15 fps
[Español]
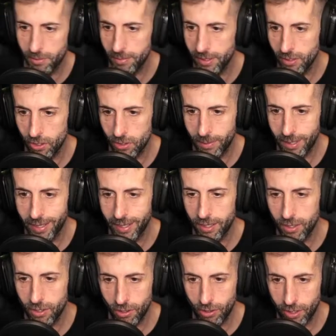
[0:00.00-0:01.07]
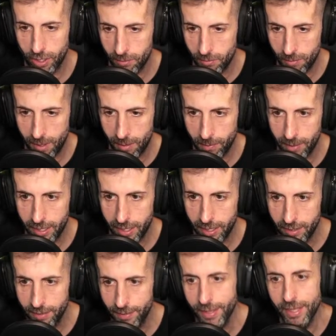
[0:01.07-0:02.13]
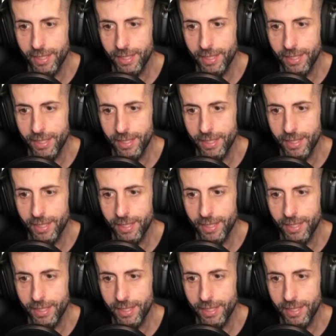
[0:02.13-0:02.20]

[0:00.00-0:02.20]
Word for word: viendo los banners. No queremos más banners.